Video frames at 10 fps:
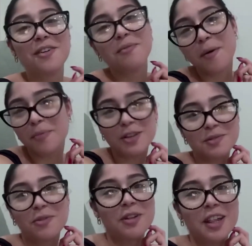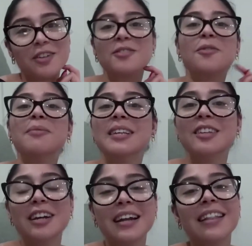vemos en próximos videos. Un
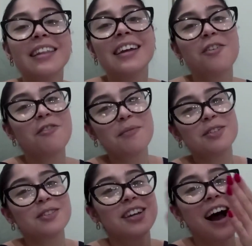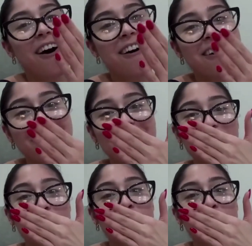de grande y nos vemos. ¡Chao!